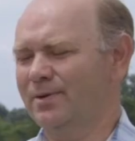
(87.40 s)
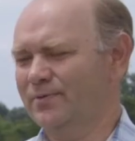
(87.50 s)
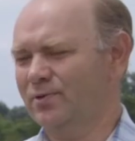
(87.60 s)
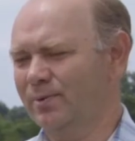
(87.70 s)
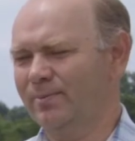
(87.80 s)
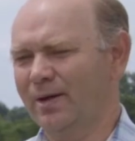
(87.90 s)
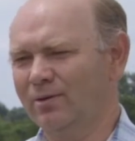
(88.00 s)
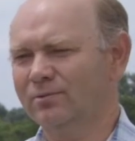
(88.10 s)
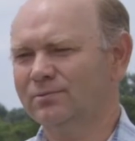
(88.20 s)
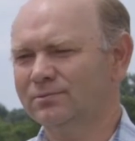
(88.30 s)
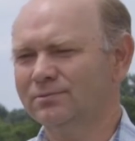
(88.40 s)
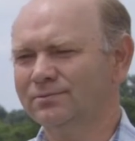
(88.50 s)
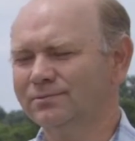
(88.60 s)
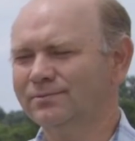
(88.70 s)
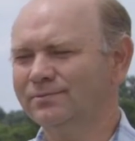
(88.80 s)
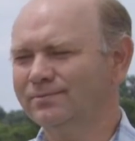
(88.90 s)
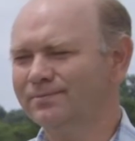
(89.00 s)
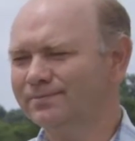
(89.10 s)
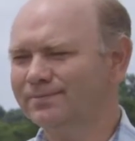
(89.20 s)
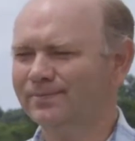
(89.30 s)
w sobie mają
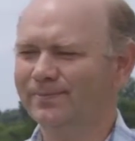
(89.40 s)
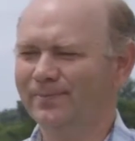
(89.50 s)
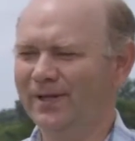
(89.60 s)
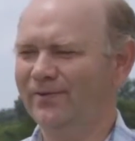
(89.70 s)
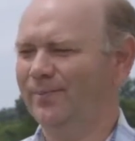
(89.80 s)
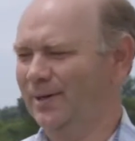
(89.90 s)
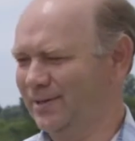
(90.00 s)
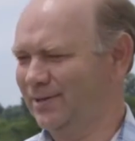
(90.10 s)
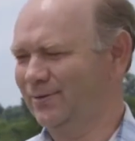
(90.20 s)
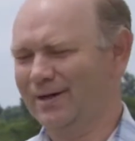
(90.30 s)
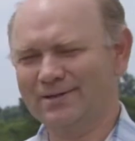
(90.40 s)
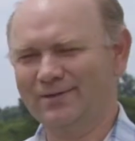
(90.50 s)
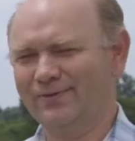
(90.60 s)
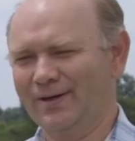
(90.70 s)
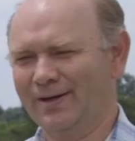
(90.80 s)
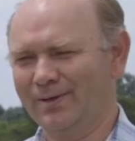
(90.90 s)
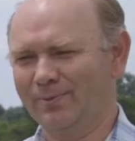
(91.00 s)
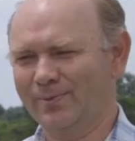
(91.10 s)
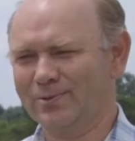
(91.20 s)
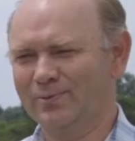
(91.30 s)
nie wiem jak się to nazywa, ale
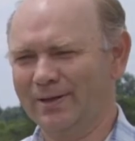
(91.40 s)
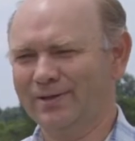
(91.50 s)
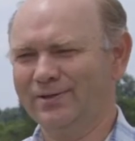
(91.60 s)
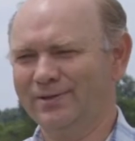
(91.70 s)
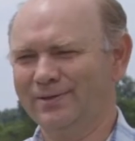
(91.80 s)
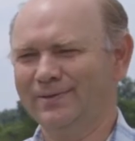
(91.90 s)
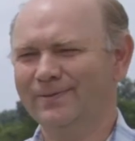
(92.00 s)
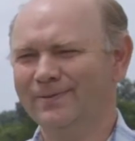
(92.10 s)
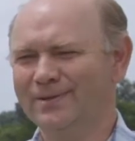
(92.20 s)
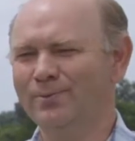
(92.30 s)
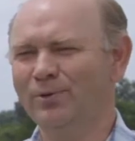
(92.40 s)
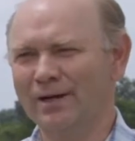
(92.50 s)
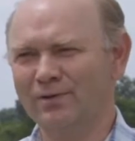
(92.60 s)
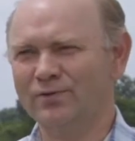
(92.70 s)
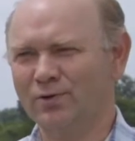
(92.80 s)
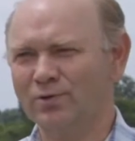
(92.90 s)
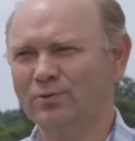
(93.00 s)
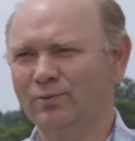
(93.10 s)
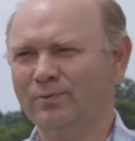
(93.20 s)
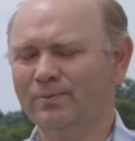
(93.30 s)
po prostu jakiś y, stymulator wzrostu,